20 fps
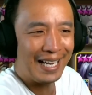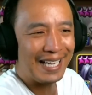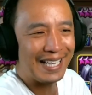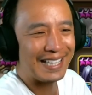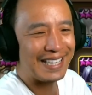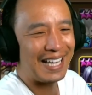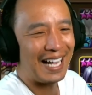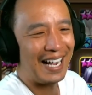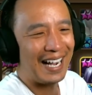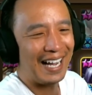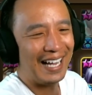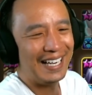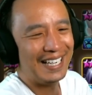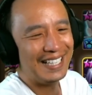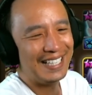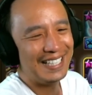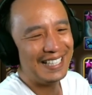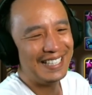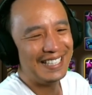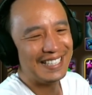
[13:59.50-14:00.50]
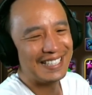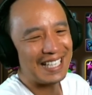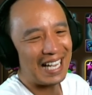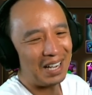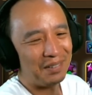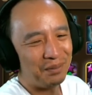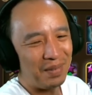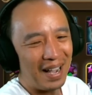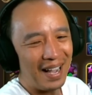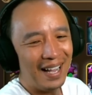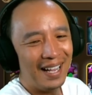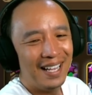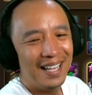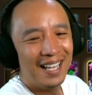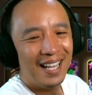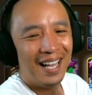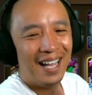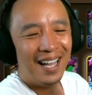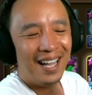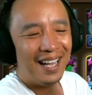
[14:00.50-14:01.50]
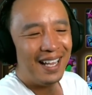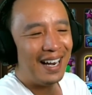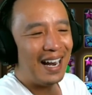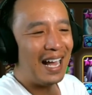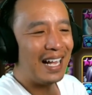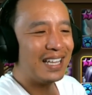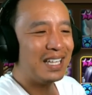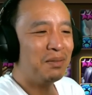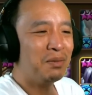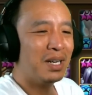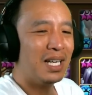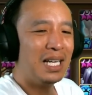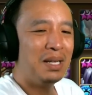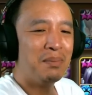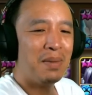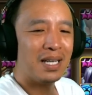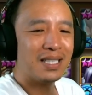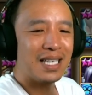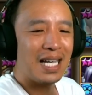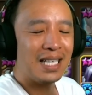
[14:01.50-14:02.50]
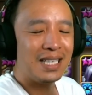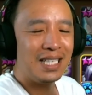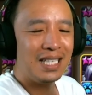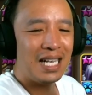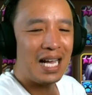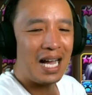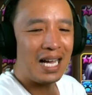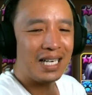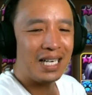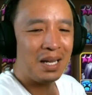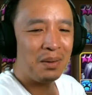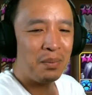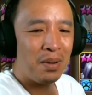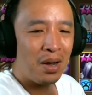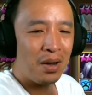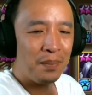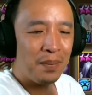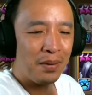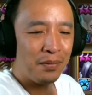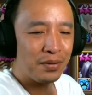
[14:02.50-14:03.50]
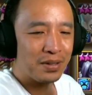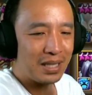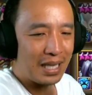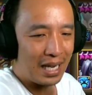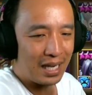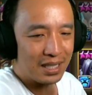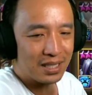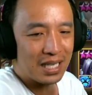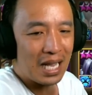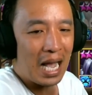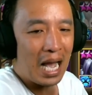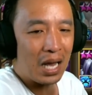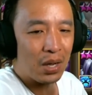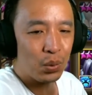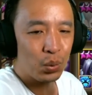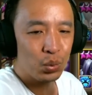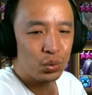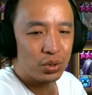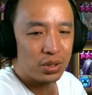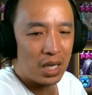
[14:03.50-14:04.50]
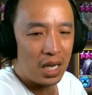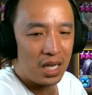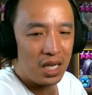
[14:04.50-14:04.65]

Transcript: kita kali ini sama. Nah, tim kelima saya tidak ada bawa buff attack. Seharusnya